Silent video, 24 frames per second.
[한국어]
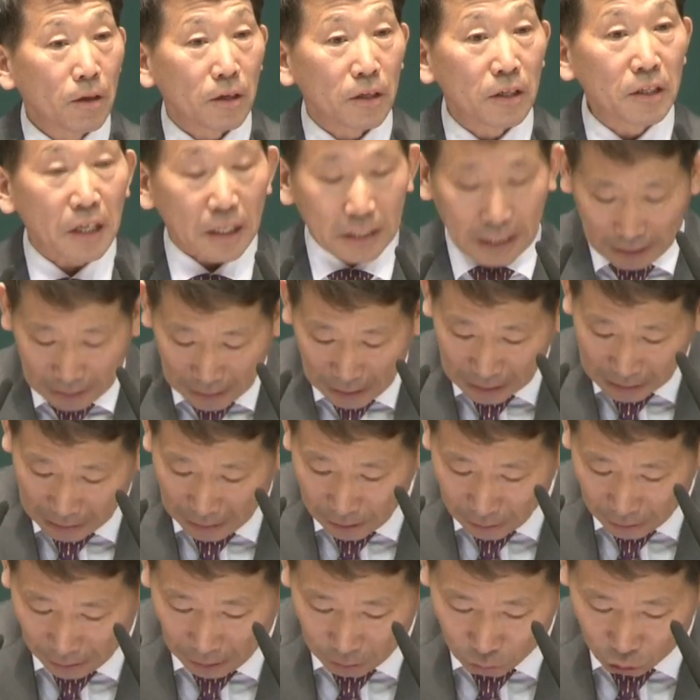이제 자다가
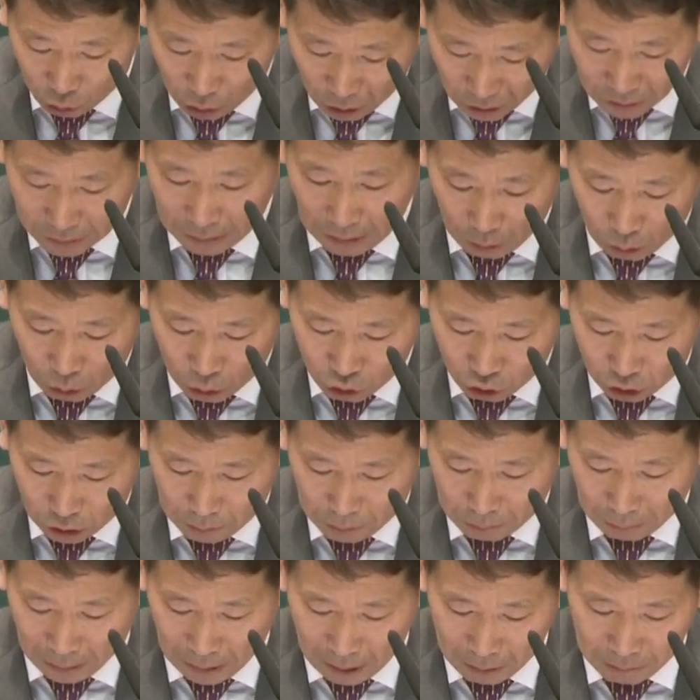깰 때가 되었다고
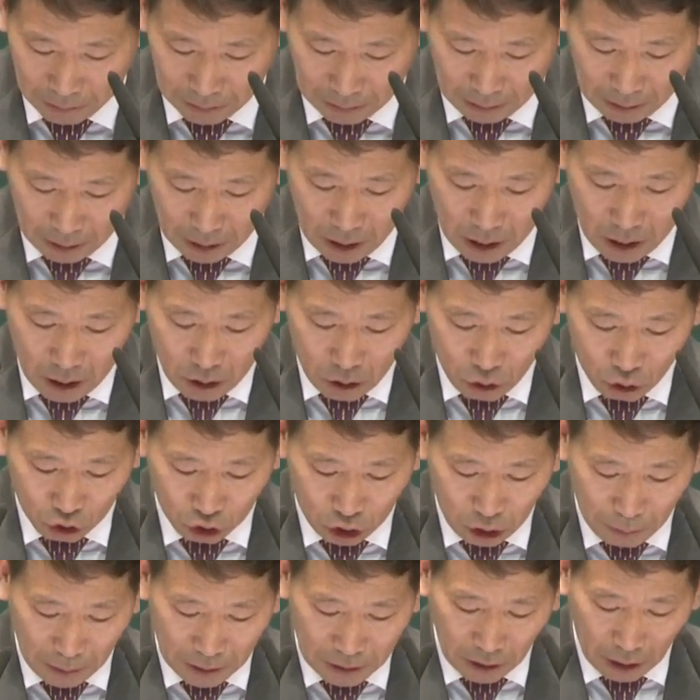주님은 말합니다.
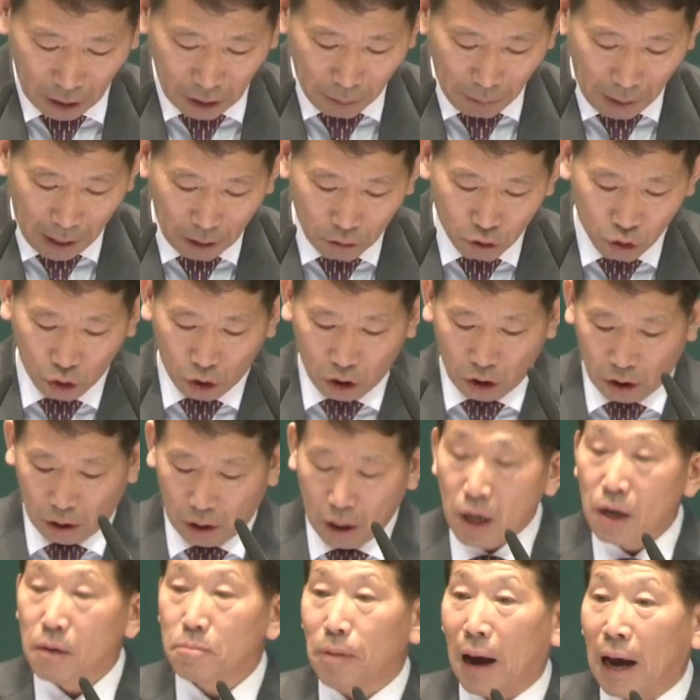주님의 재림의 약속은
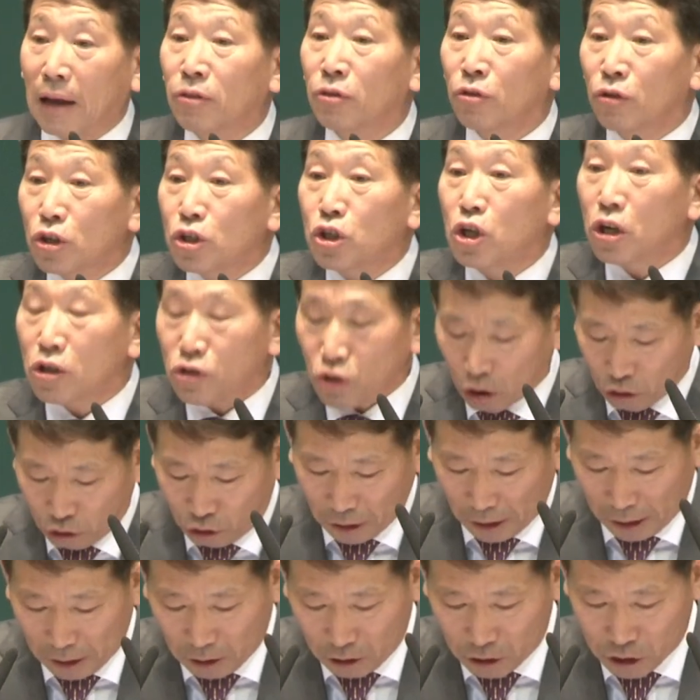반드시
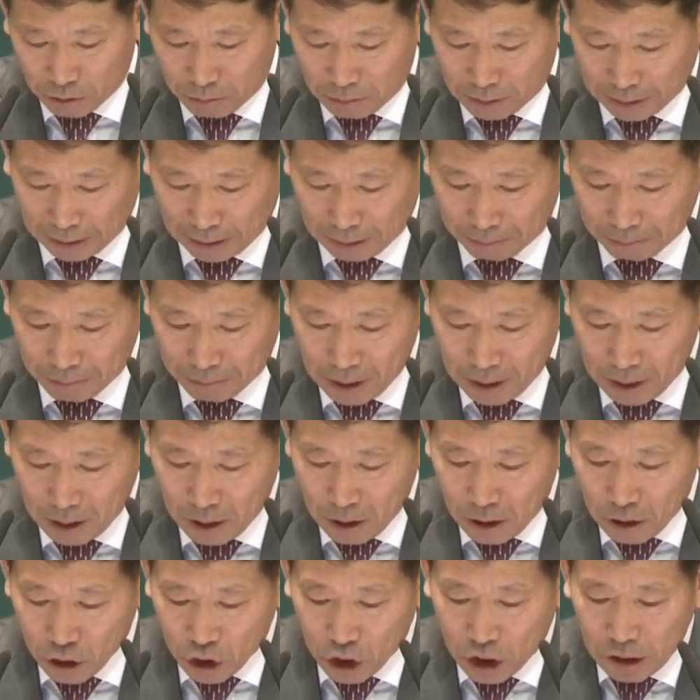성취될 것입니다.
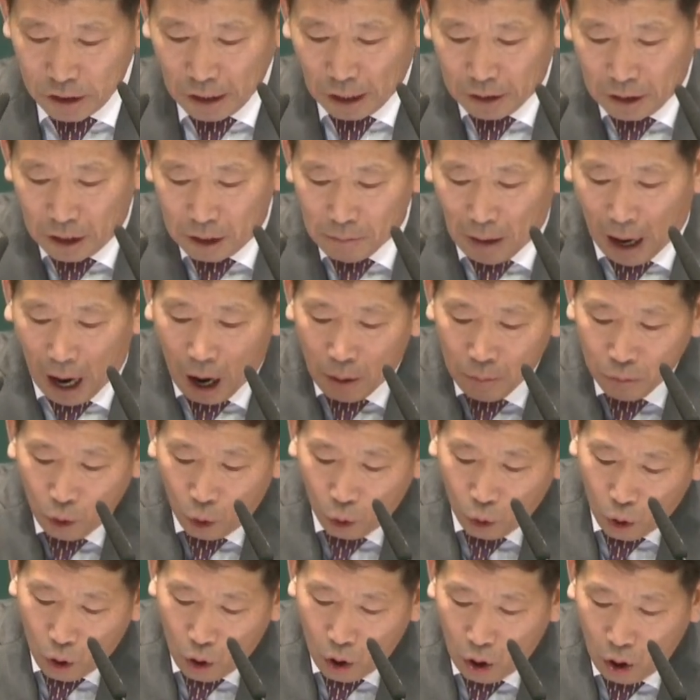신자들이 마음
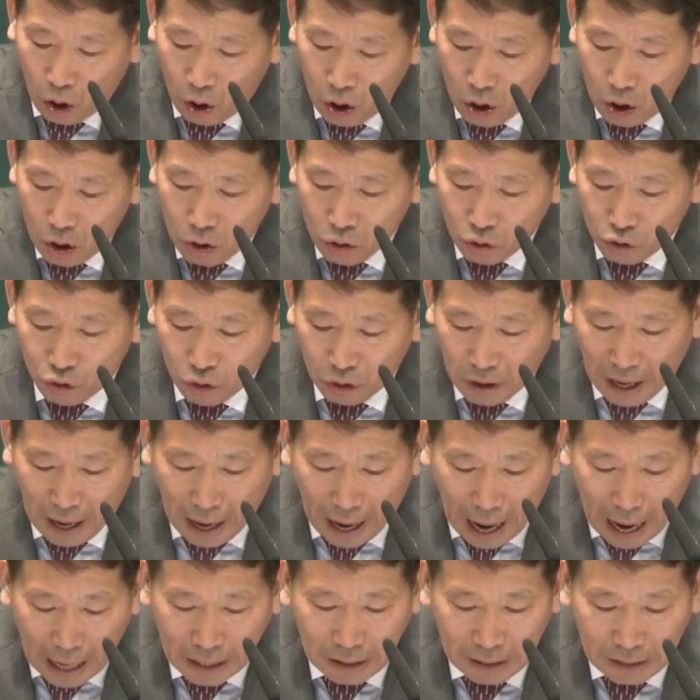놓고 육의
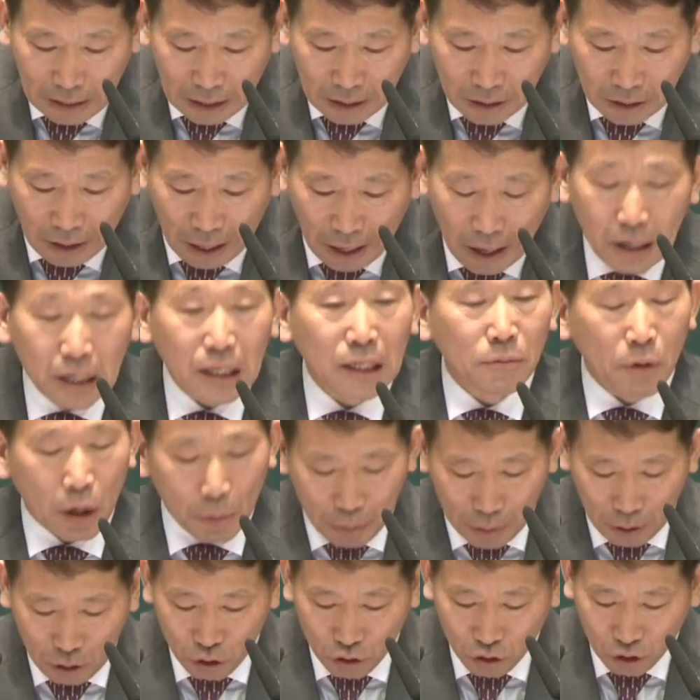아니란 게으름을
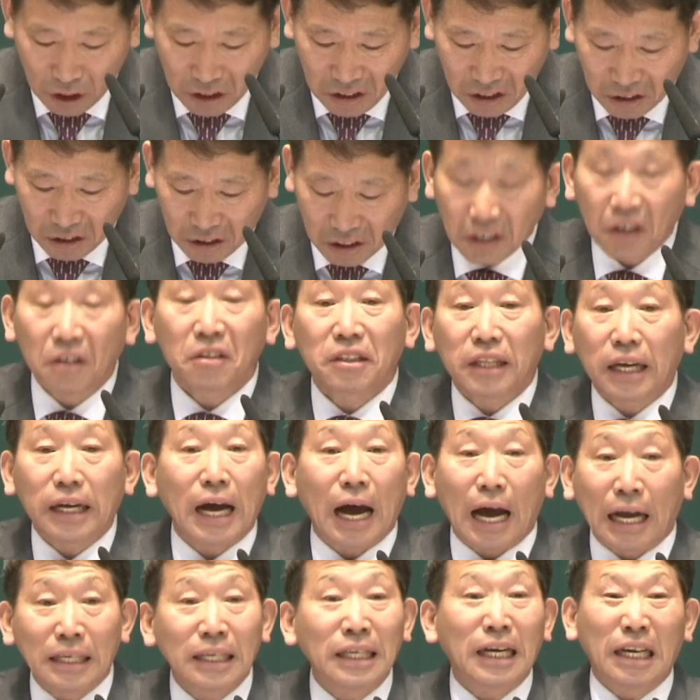피울 수 있는 그런
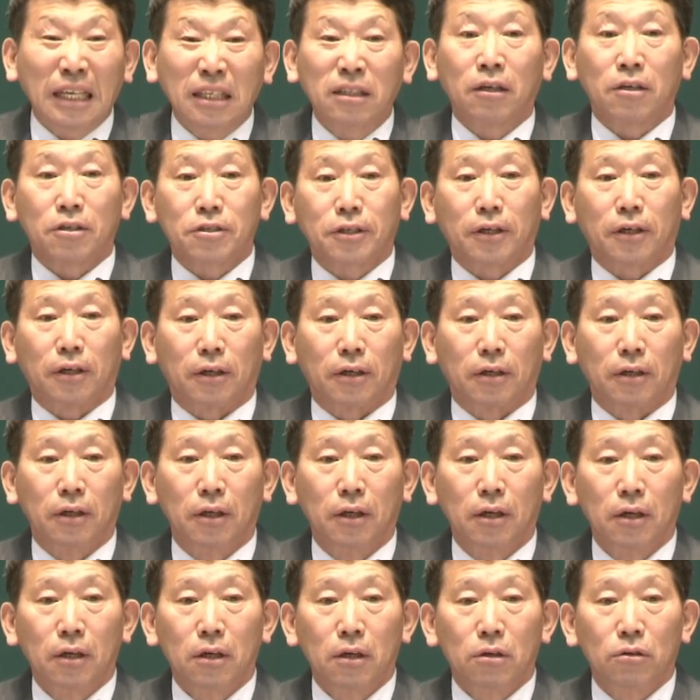때가 아니라는 것을
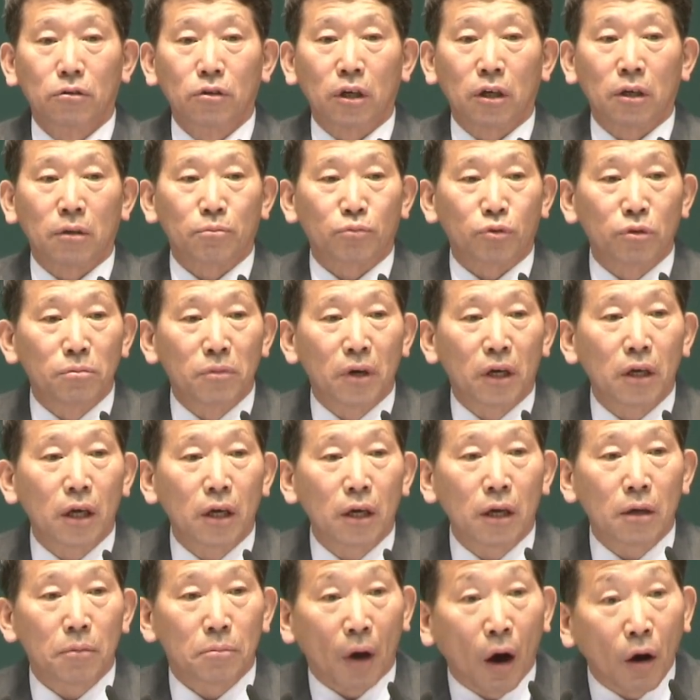우리는
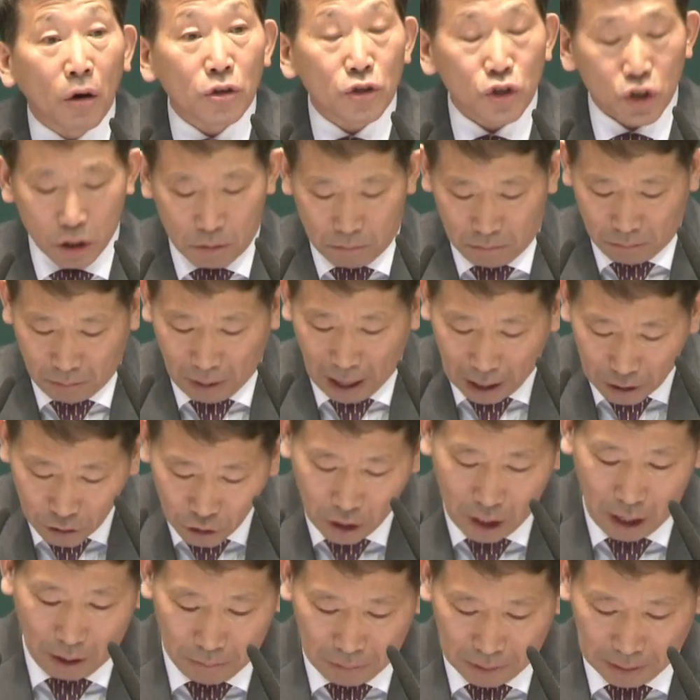분명히
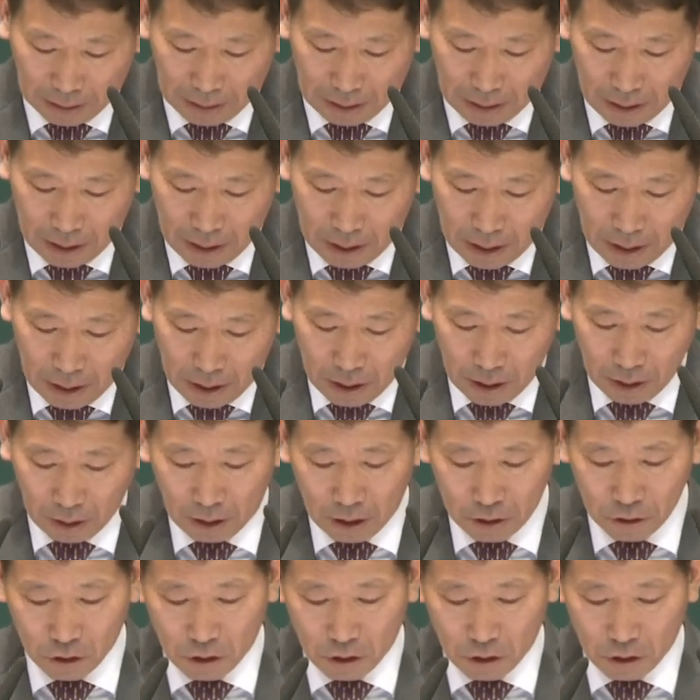명심하셔야 합니다. 그래서